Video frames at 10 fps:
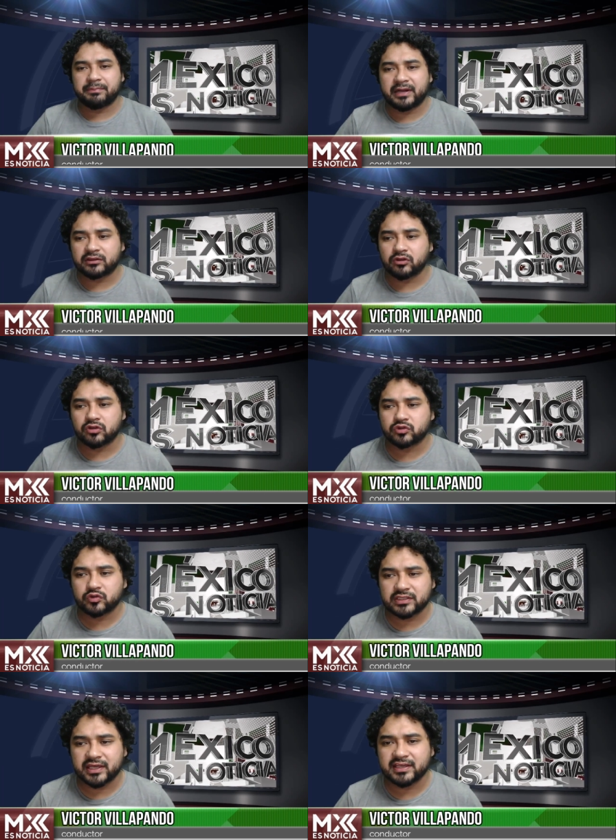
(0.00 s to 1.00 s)
para todos
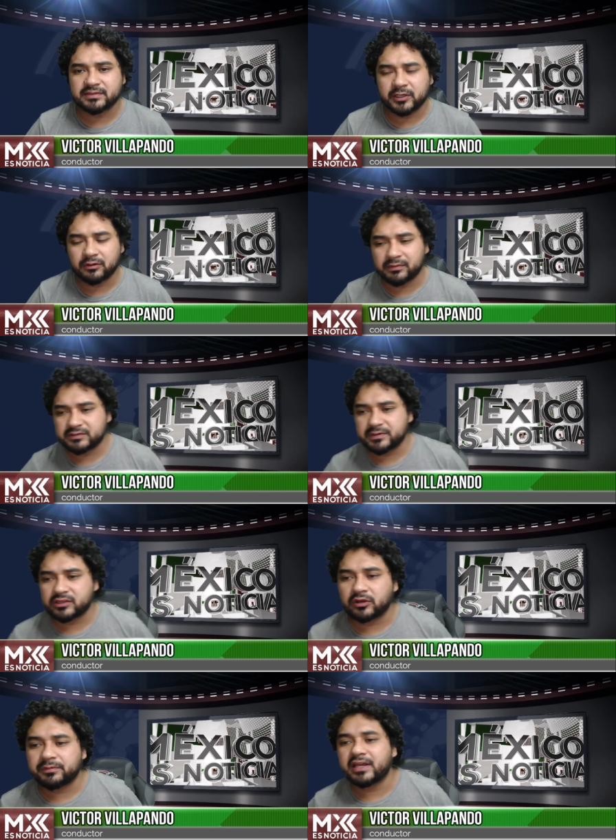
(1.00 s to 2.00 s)
ustedes. Mi nombre es
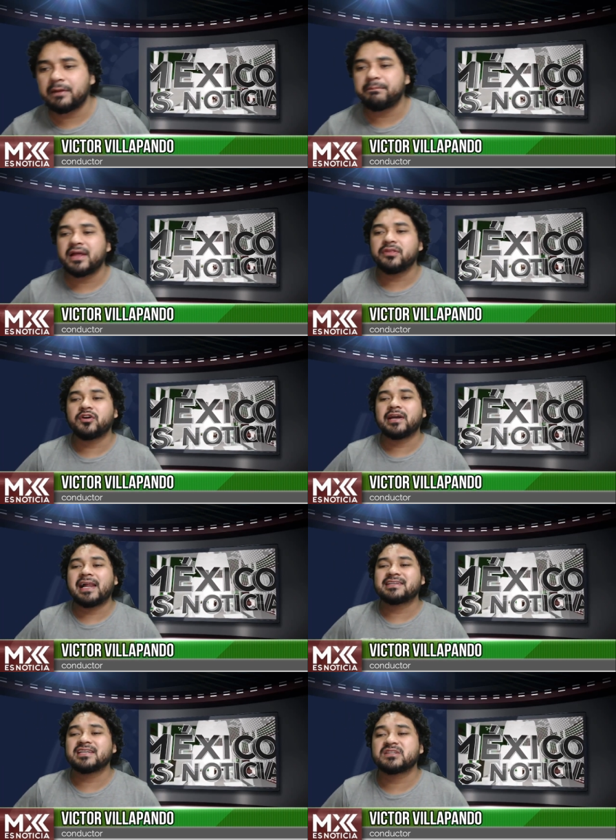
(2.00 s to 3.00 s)
Víctor Villalpando,
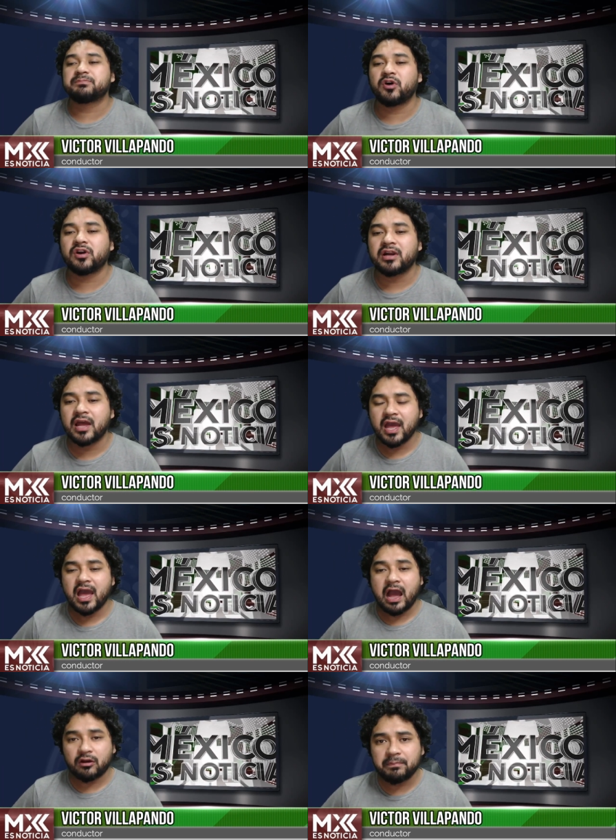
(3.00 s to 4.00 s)
gracias por
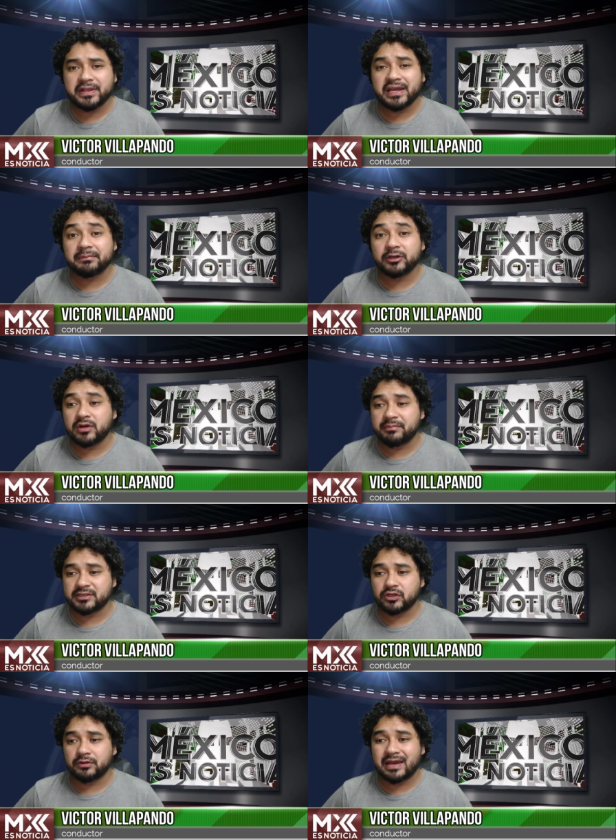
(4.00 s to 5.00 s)
acompañarme en una emisión